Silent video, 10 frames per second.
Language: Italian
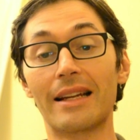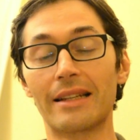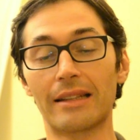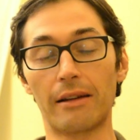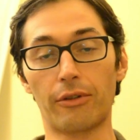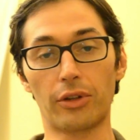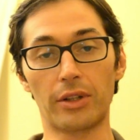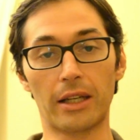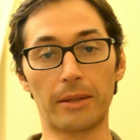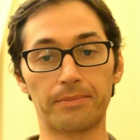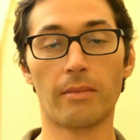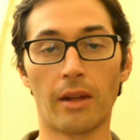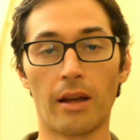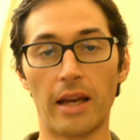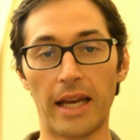linea telefonica.
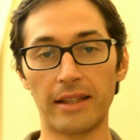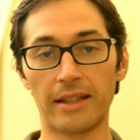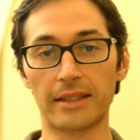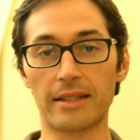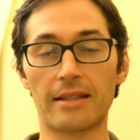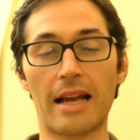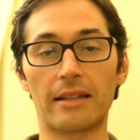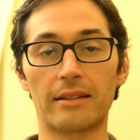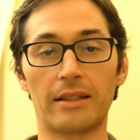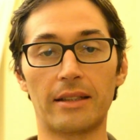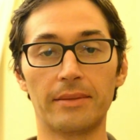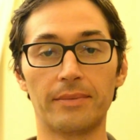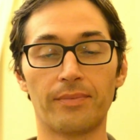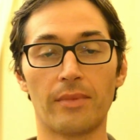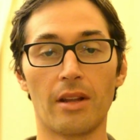È interessante
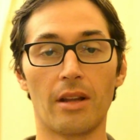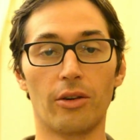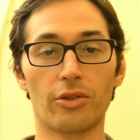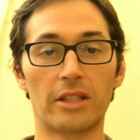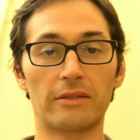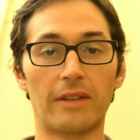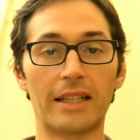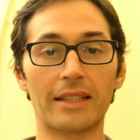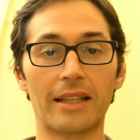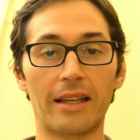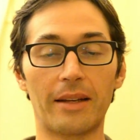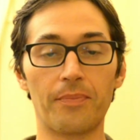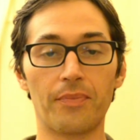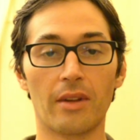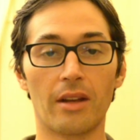osservare
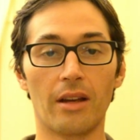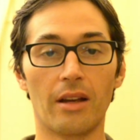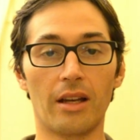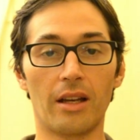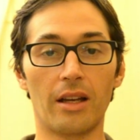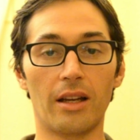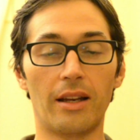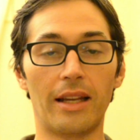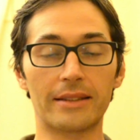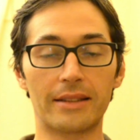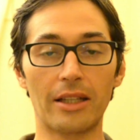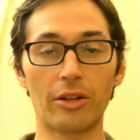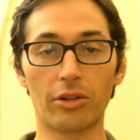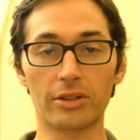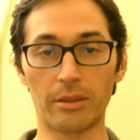che eh,
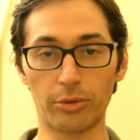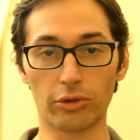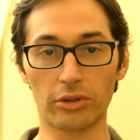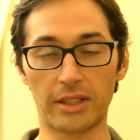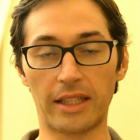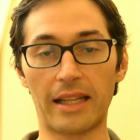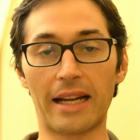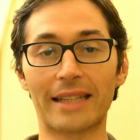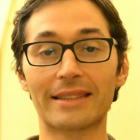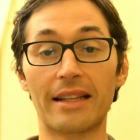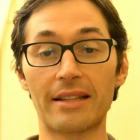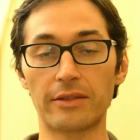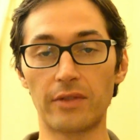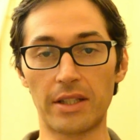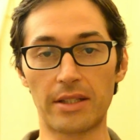l'articolo 3.3 della Carta dei
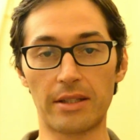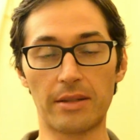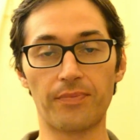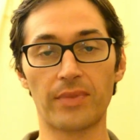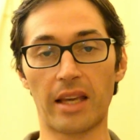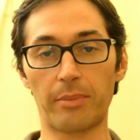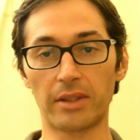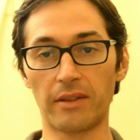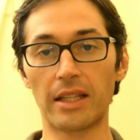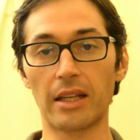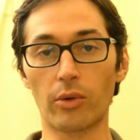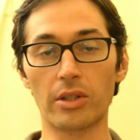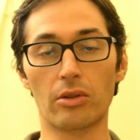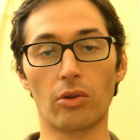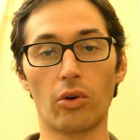Servizi che prevede
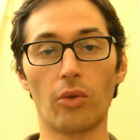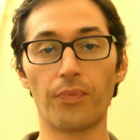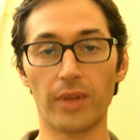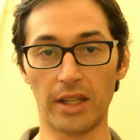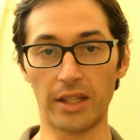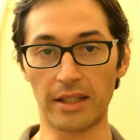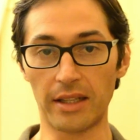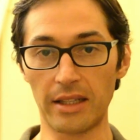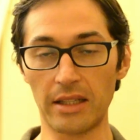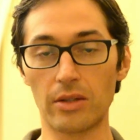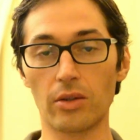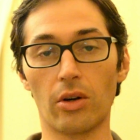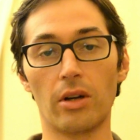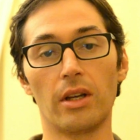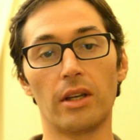questo
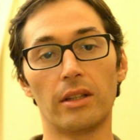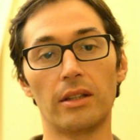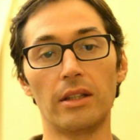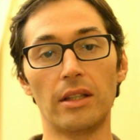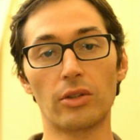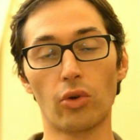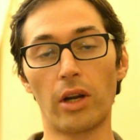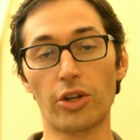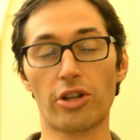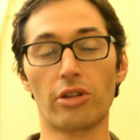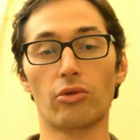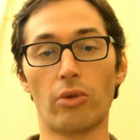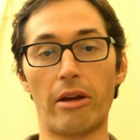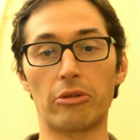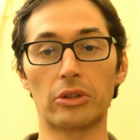indennizzo di sole
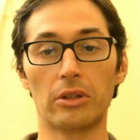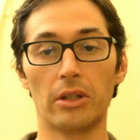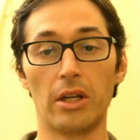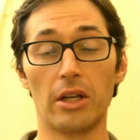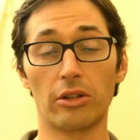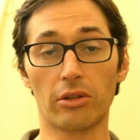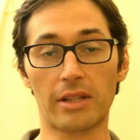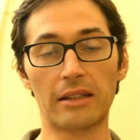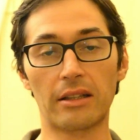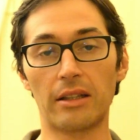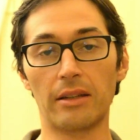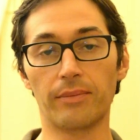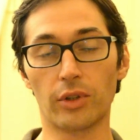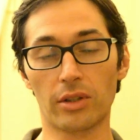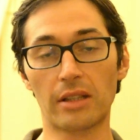100 euro, nonostante,
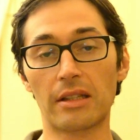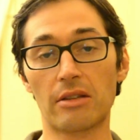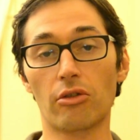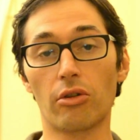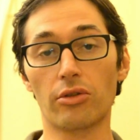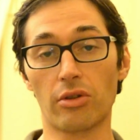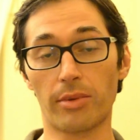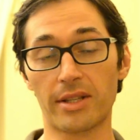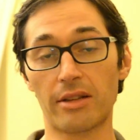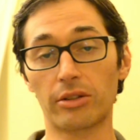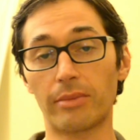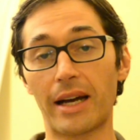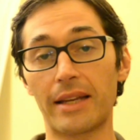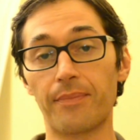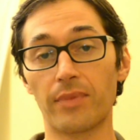nonostante siamo, siamo passati
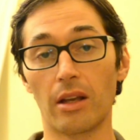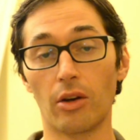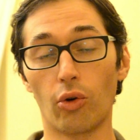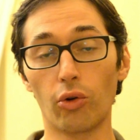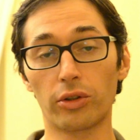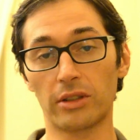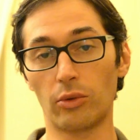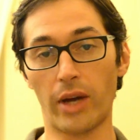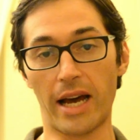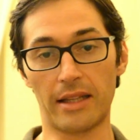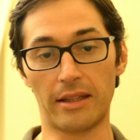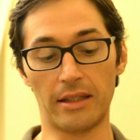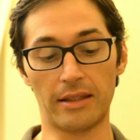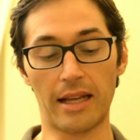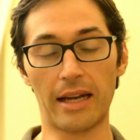ormai oltre due
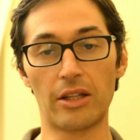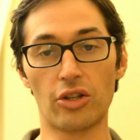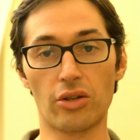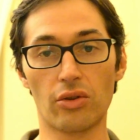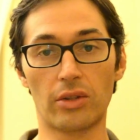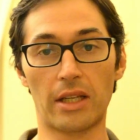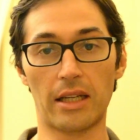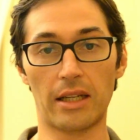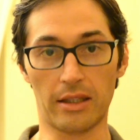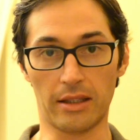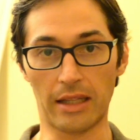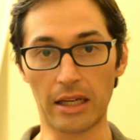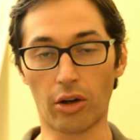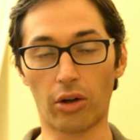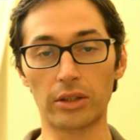anni dalla decisione
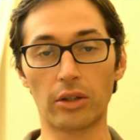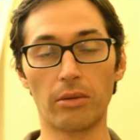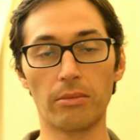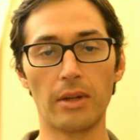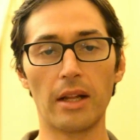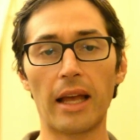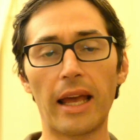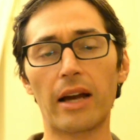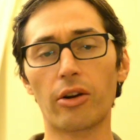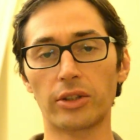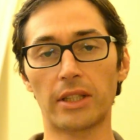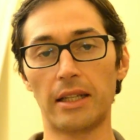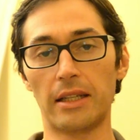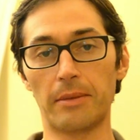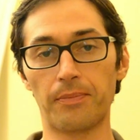del Corecom, è ancora
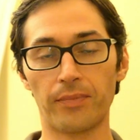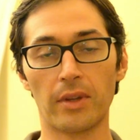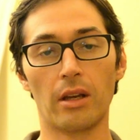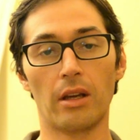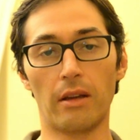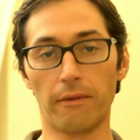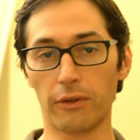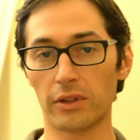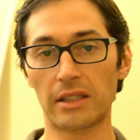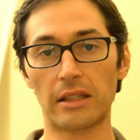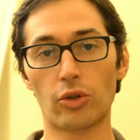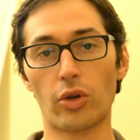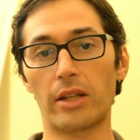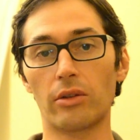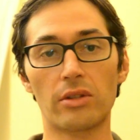lì, infostata,
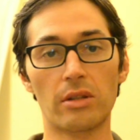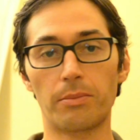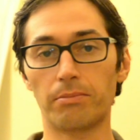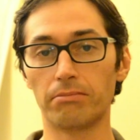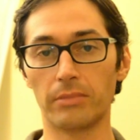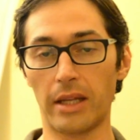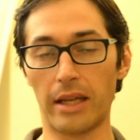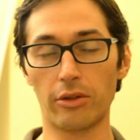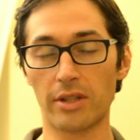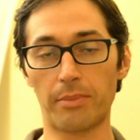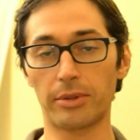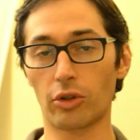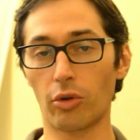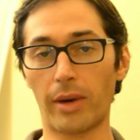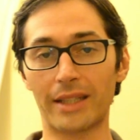cioè non si, eh, non si è
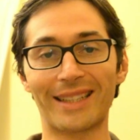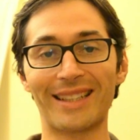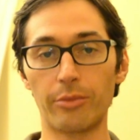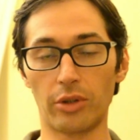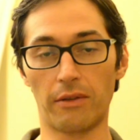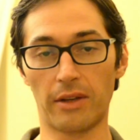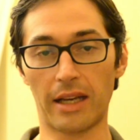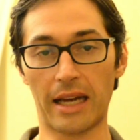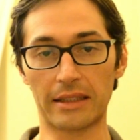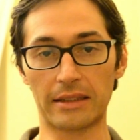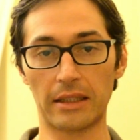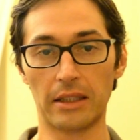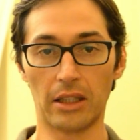preoccupata di modificare